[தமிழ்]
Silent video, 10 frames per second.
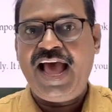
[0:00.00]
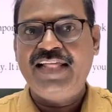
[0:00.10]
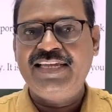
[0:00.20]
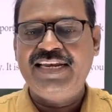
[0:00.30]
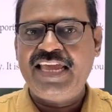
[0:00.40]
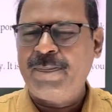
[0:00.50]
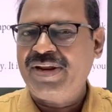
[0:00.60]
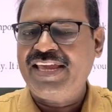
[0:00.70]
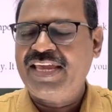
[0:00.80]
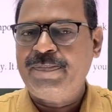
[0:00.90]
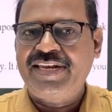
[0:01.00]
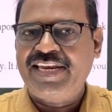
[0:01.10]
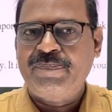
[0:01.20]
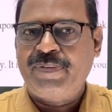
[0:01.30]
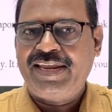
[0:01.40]
அதை நீ அப்படியே
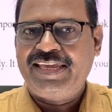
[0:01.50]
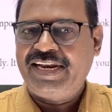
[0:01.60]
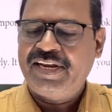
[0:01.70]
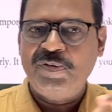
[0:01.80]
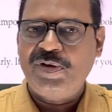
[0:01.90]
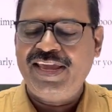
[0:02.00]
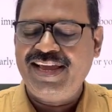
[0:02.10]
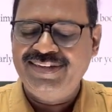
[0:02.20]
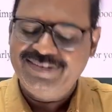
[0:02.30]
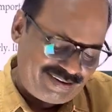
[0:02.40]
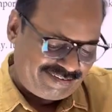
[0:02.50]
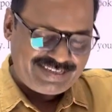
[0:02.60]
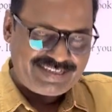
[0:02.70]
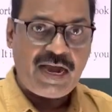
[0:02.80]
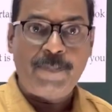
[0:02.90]
இமிட்டேட் பண்ணிக்கிற ஓகேயா
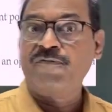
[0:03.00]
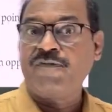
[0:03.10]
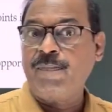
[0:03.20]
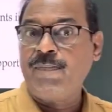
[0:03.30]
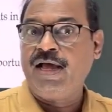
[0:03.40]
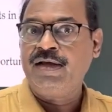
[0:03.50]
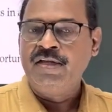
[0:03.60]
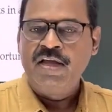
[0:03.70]
ரைட் அப்புறம் ஃபார்முலா